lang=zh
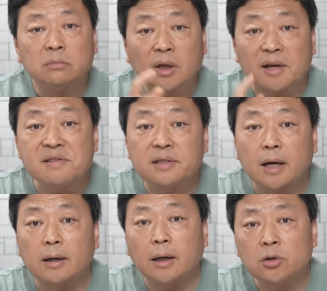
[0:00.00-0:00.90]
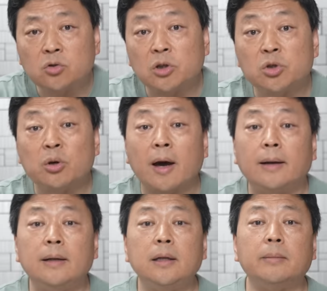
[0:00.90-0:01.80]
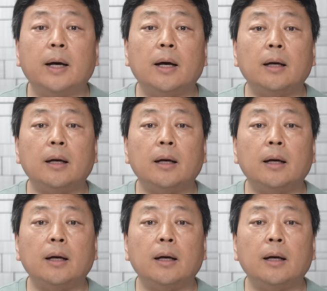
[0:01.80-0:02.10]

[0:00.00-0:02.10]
很显然就是权力嘛。